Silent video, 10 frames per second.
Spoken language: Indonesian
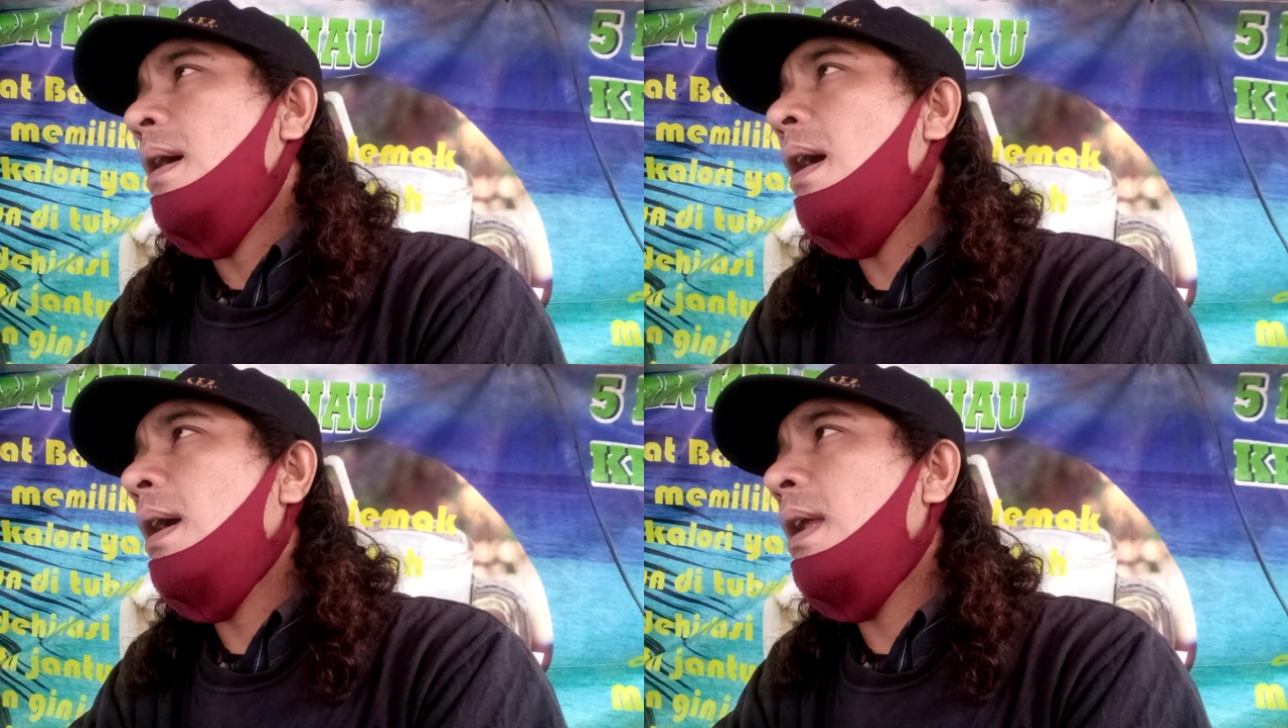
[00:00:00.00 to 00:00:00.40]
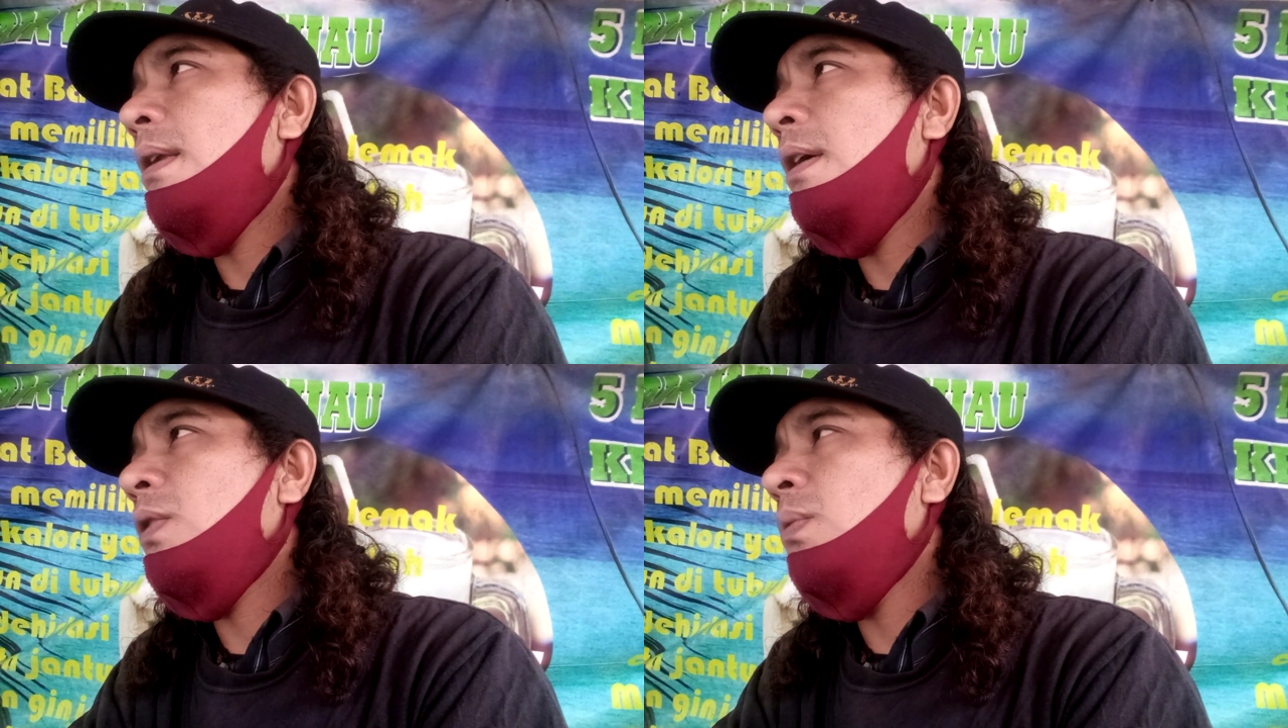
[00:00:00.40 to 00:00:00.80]
agar
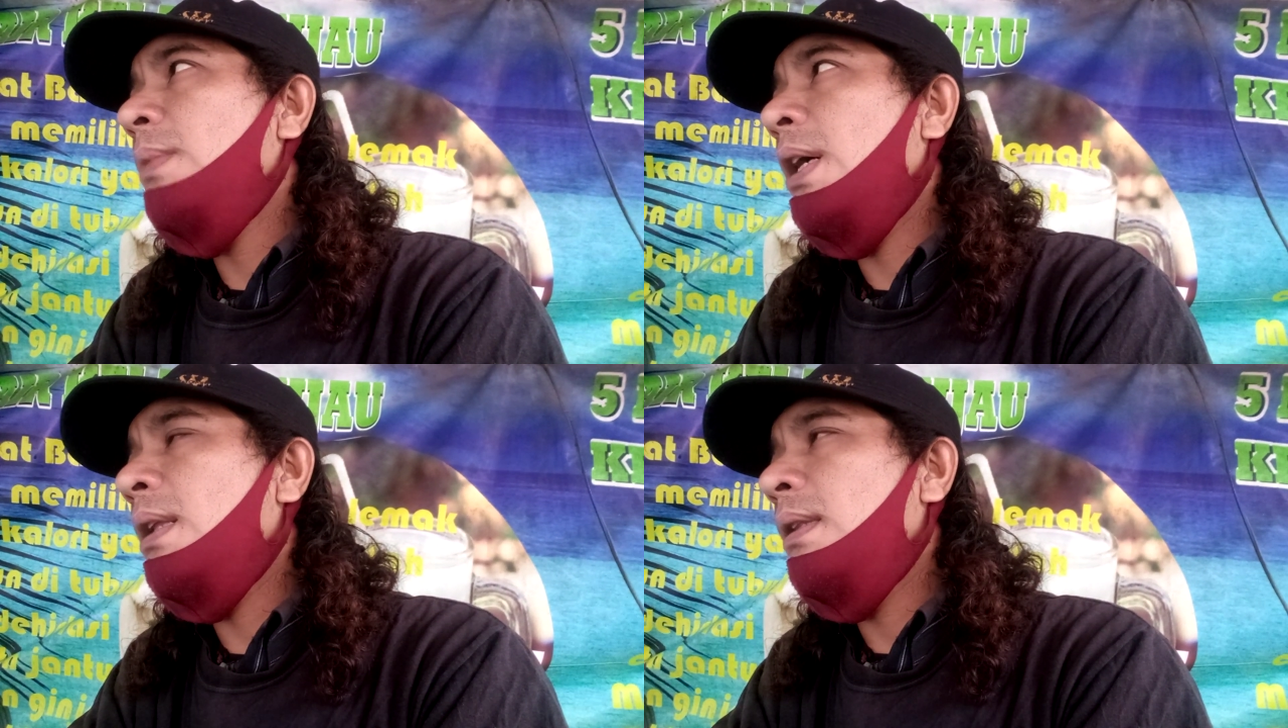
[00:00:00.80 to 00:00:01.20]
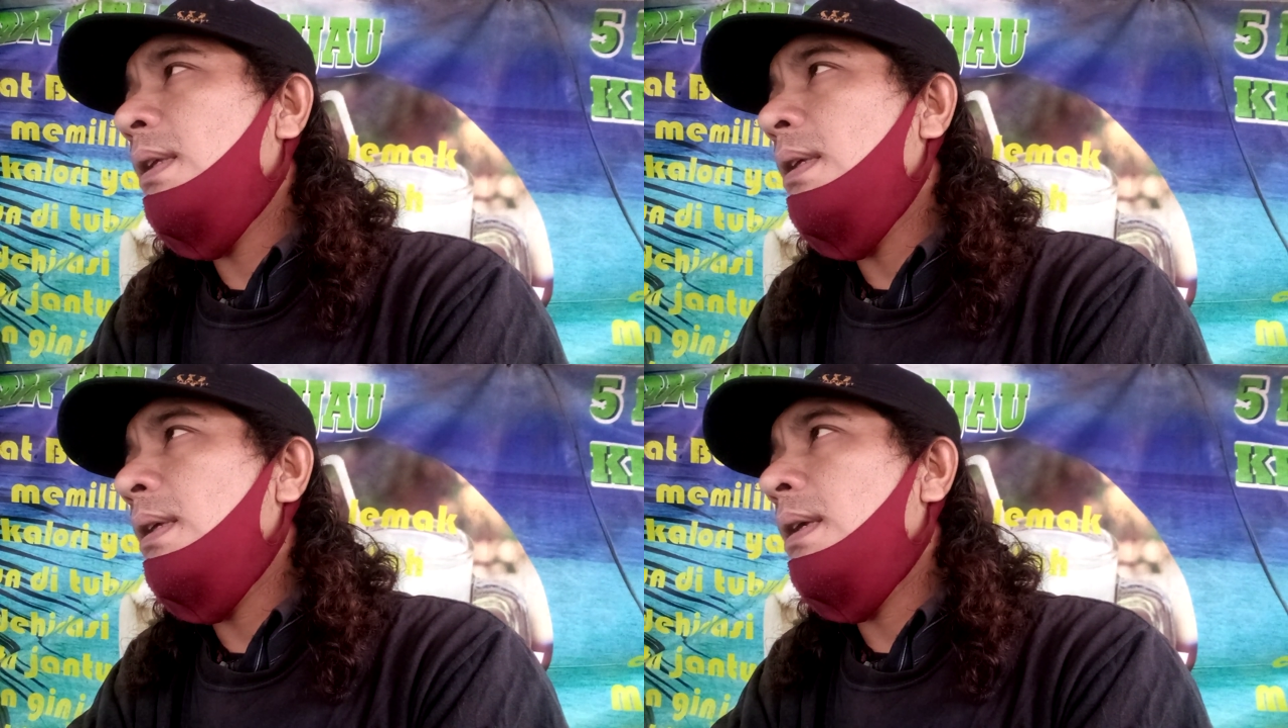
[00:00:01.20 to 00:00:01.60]
dia tuh
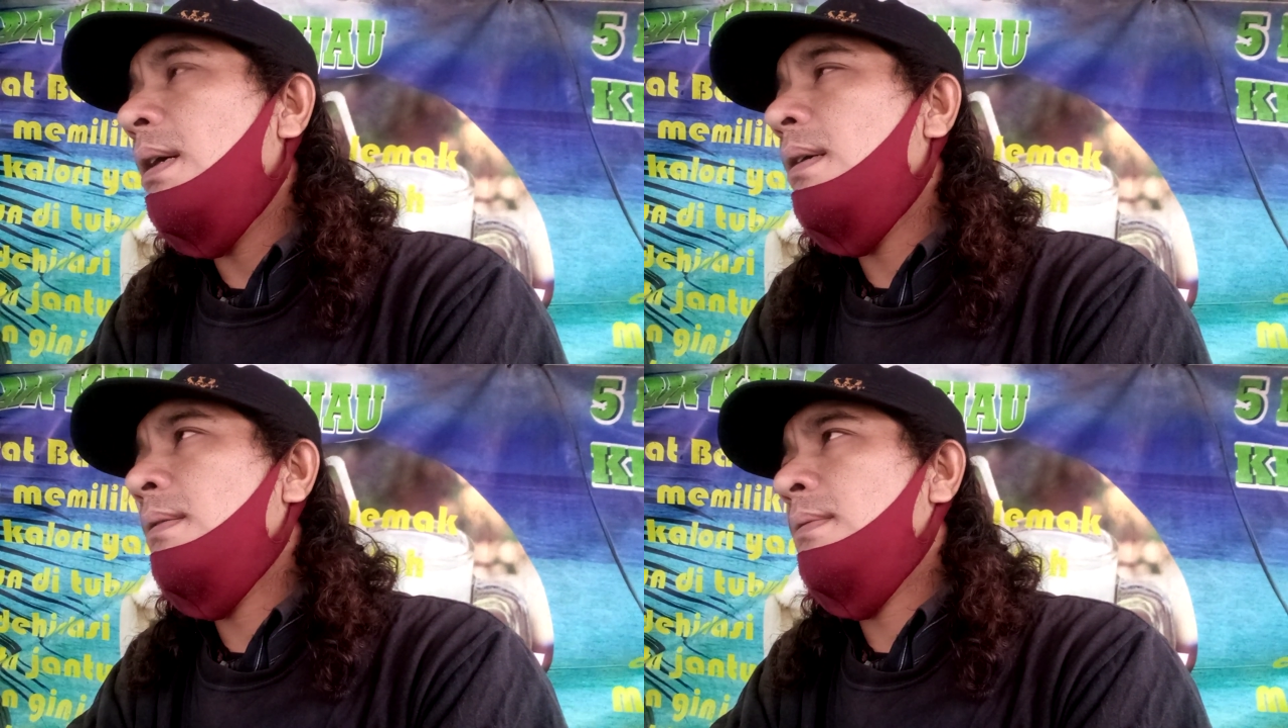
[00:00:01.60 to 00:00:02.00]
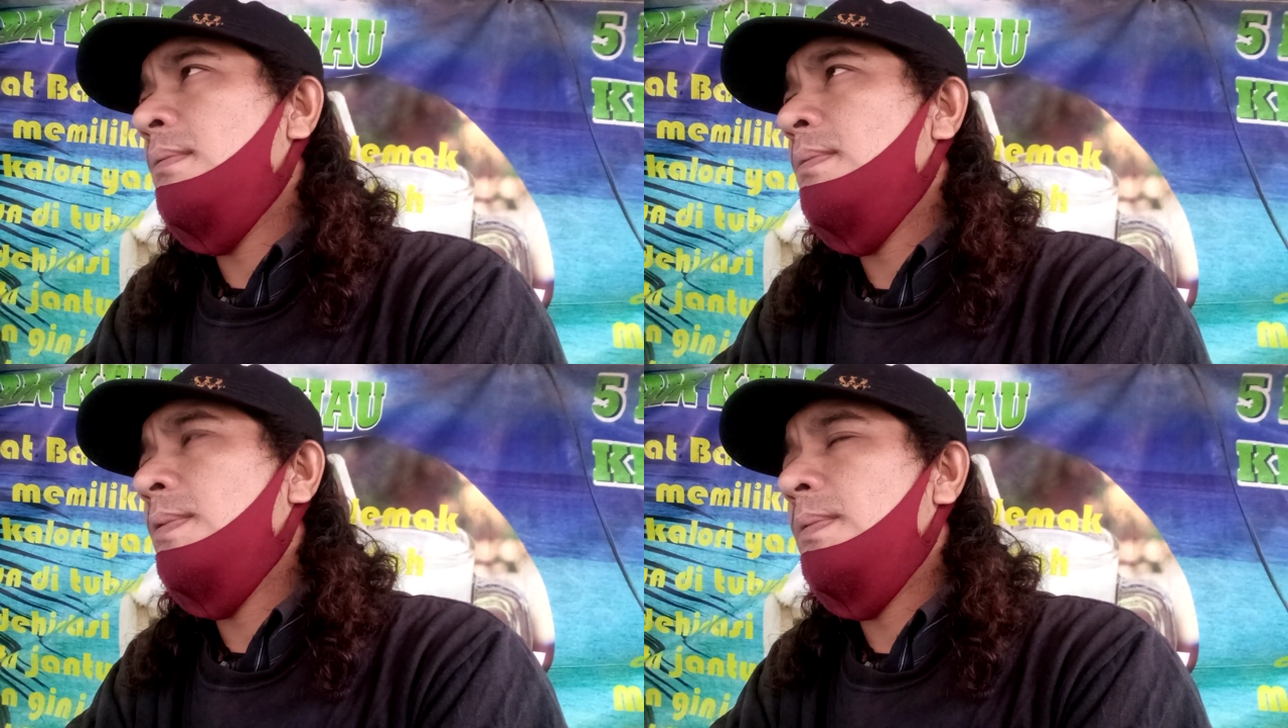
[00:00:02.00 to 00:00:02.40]
mengerti
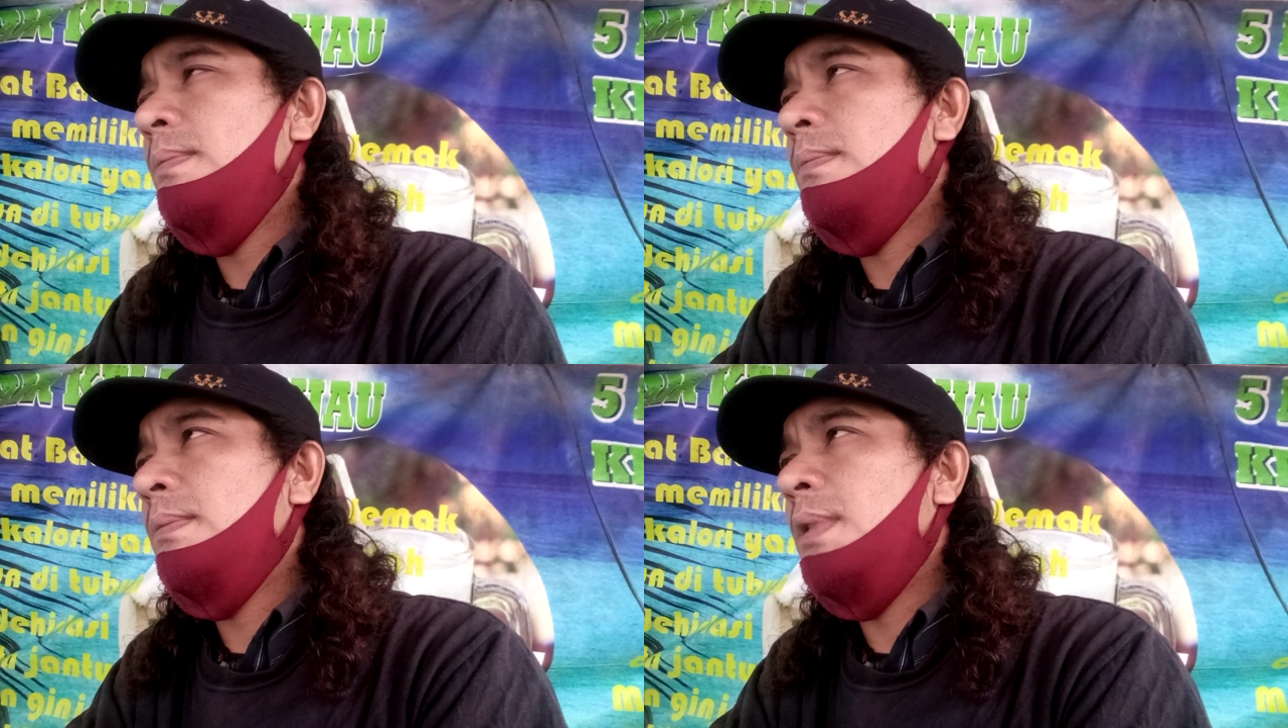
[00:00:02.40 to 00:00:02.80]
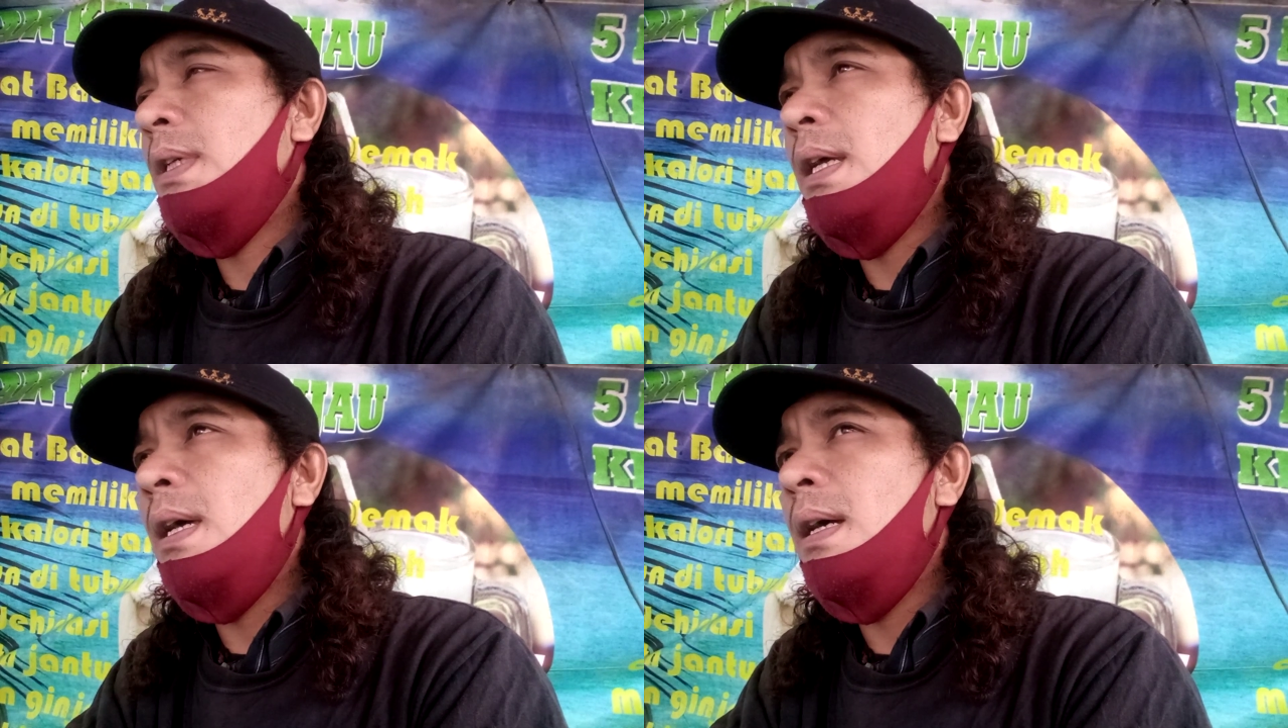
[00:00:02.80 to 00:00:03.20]

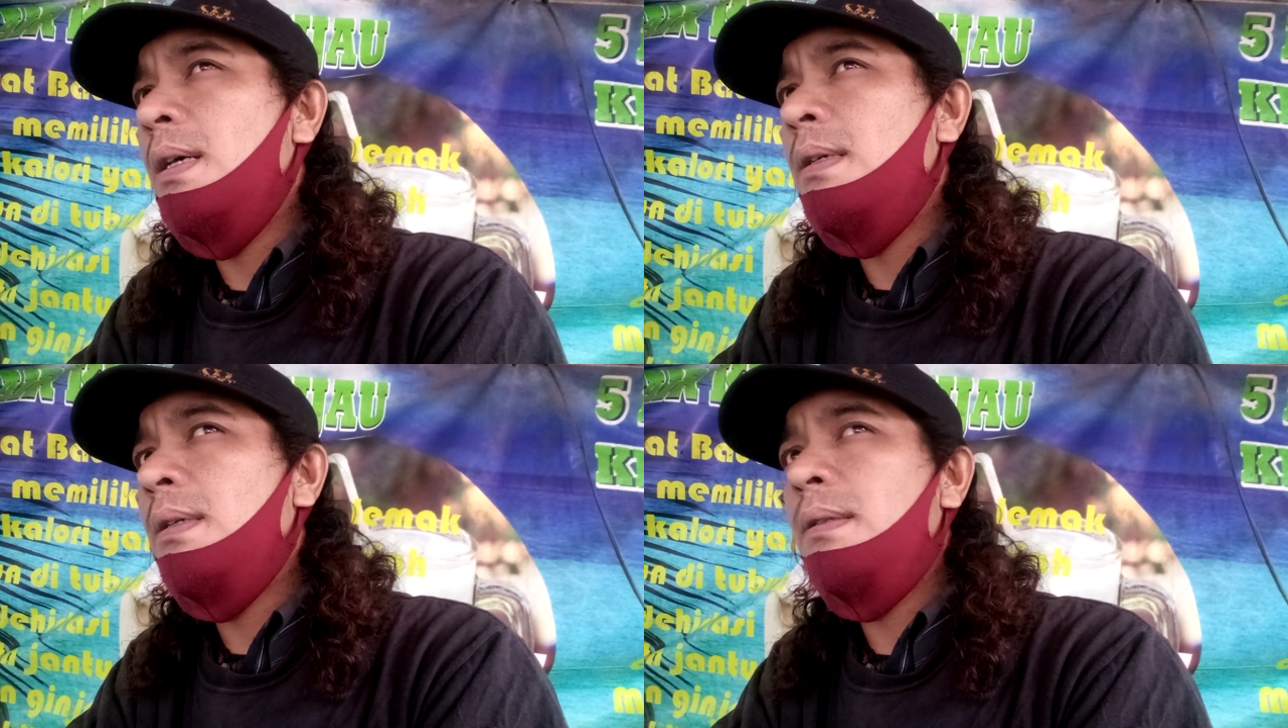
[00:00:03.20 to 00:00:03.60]
terkadang